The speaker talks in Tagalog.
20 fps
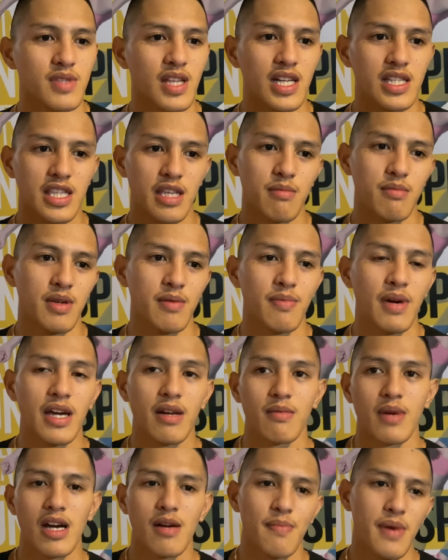ng team
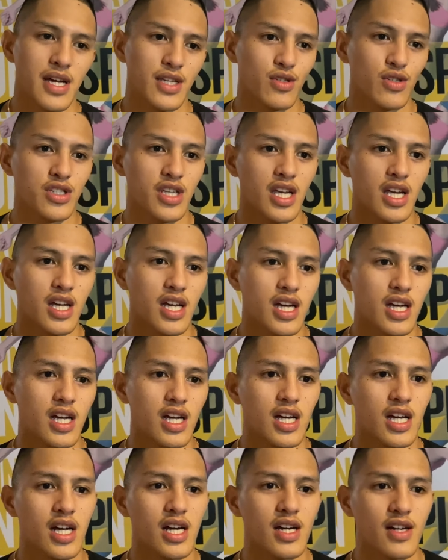para makapasok sa
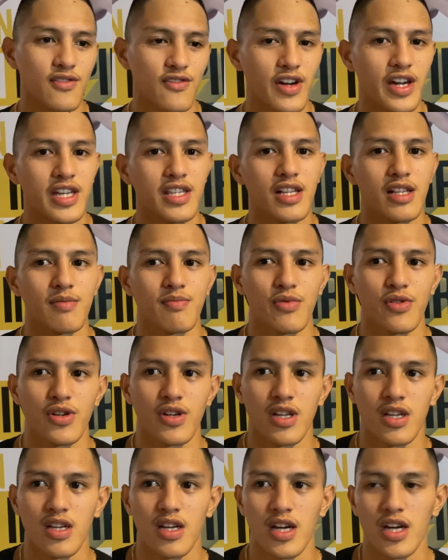Final Four.